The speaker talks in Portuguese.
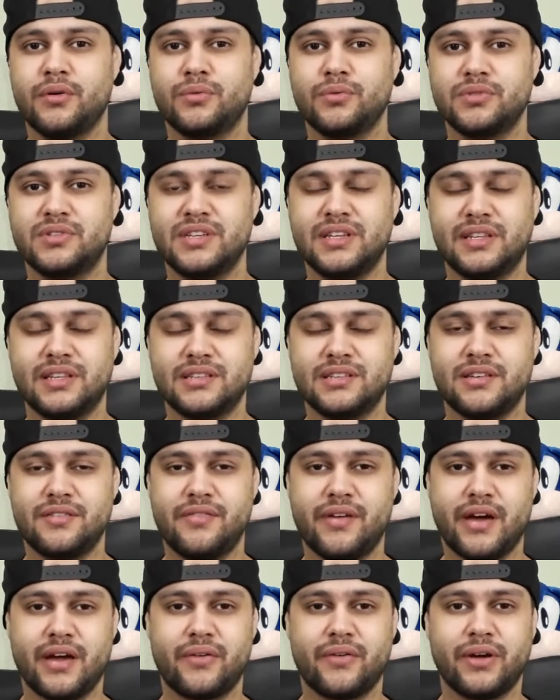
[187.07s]
os itens que
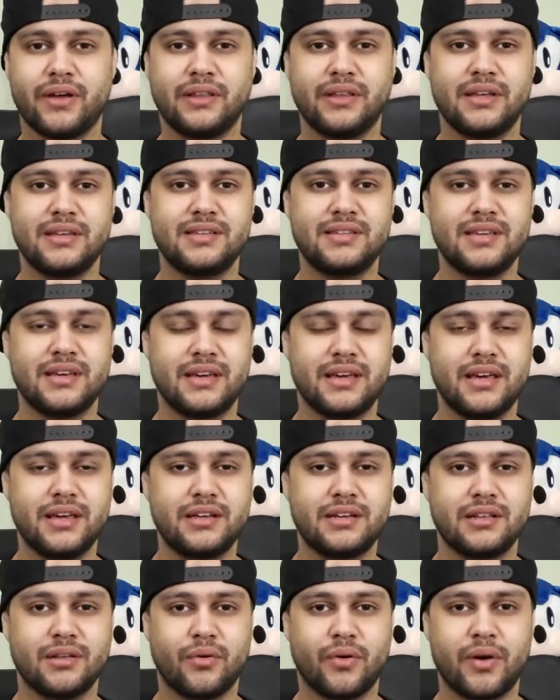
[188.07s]
vieram aí nesse
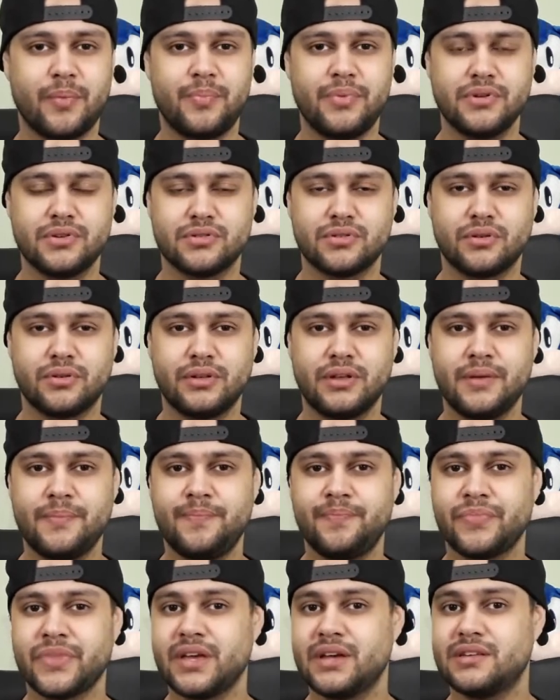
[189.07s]
kit da Warp Zone.
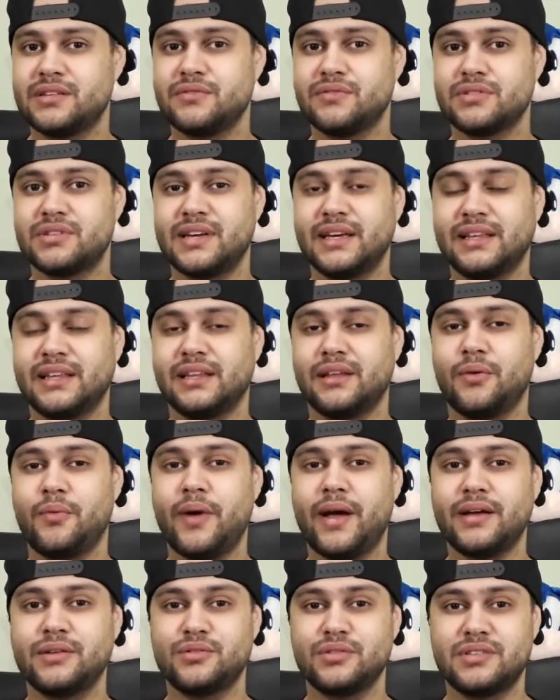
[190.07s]
Se você ainda
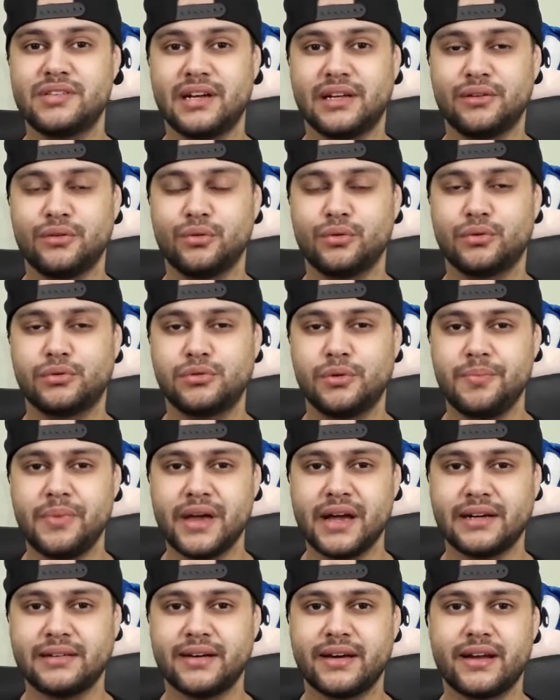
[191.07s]
não é associado do
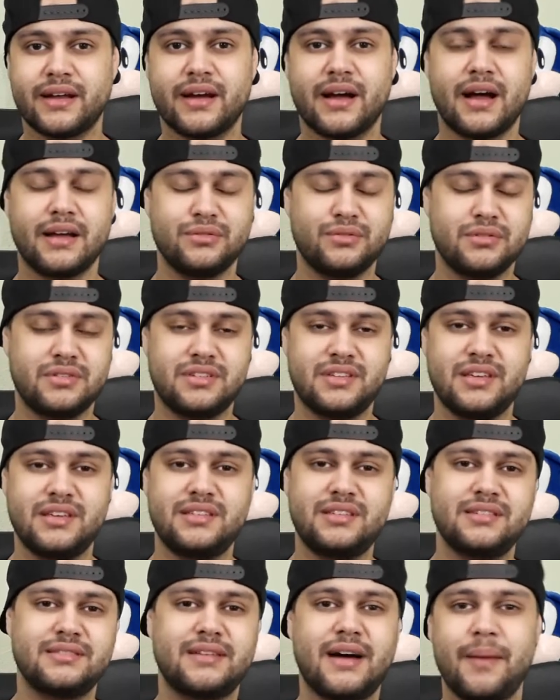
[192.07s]
clube, galera,
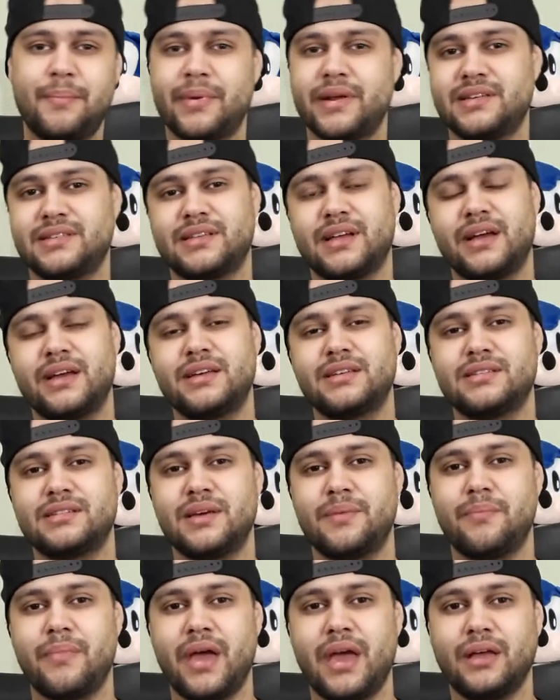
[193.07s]
associe-se lá para estar
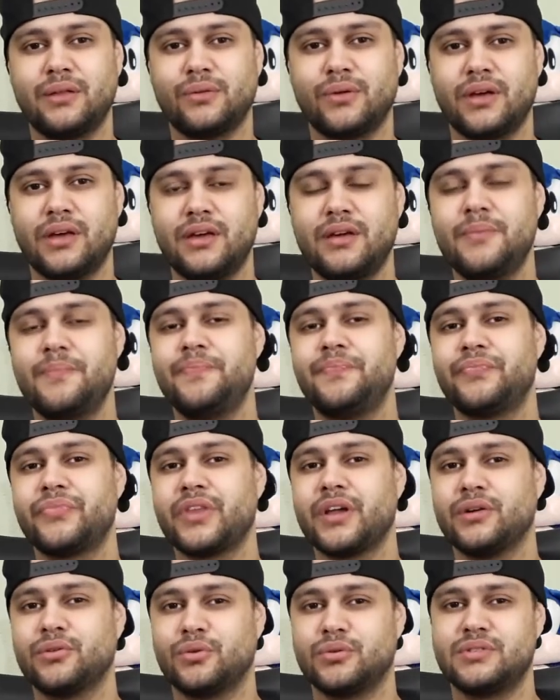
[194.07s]
recebendo aí
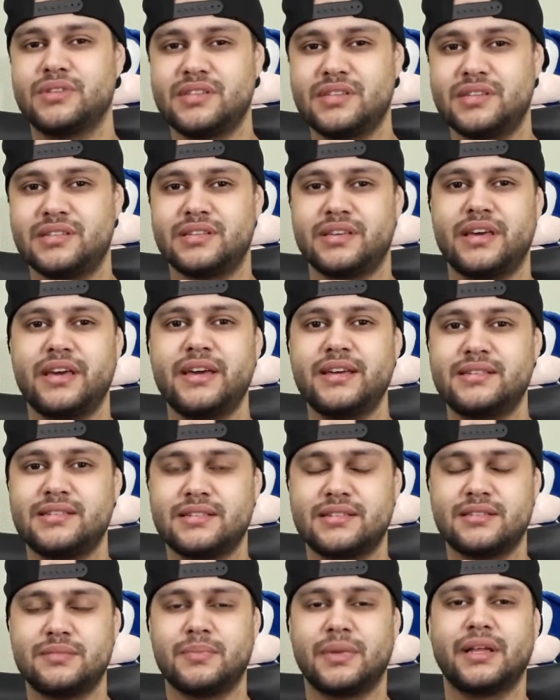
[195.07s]
todos esses kits,
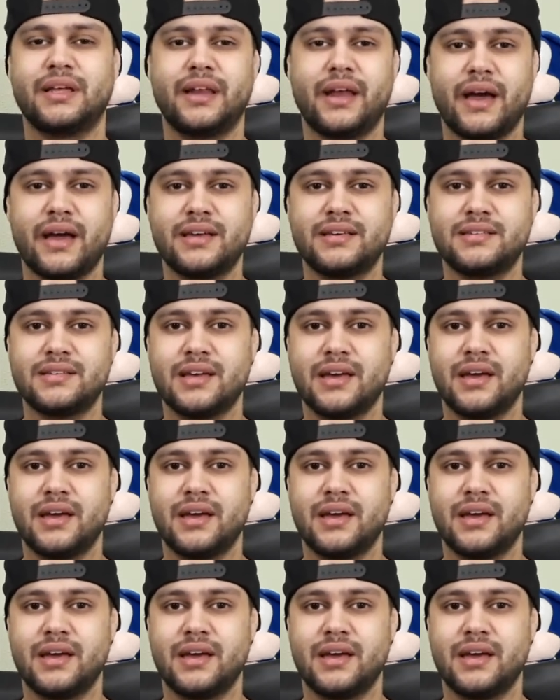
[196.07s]
esses materiais